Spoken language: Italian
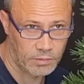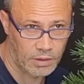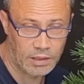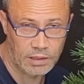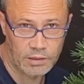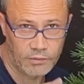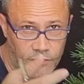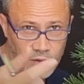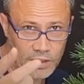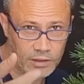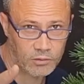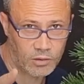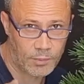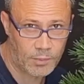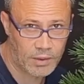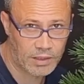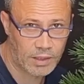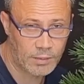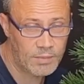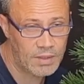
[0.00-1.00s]
in difetto
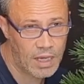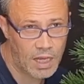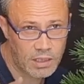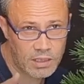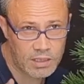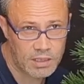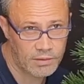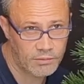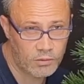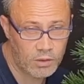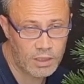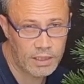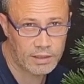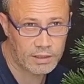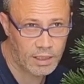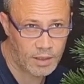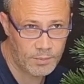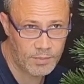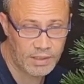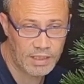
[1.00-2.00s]
da parte mia se
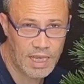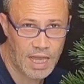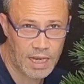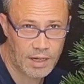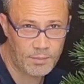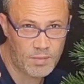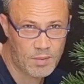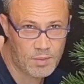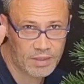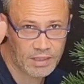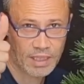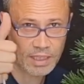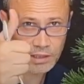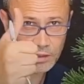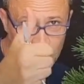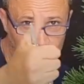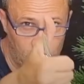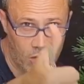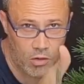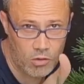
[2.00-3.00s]
volete rimediare mi
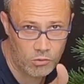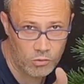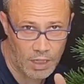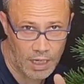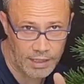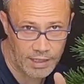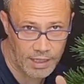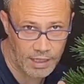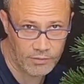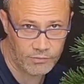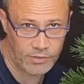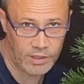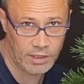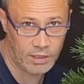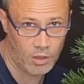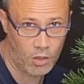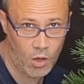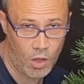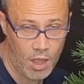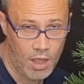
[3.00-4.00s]
mettete o un like al
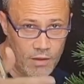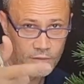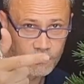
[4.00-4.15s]
video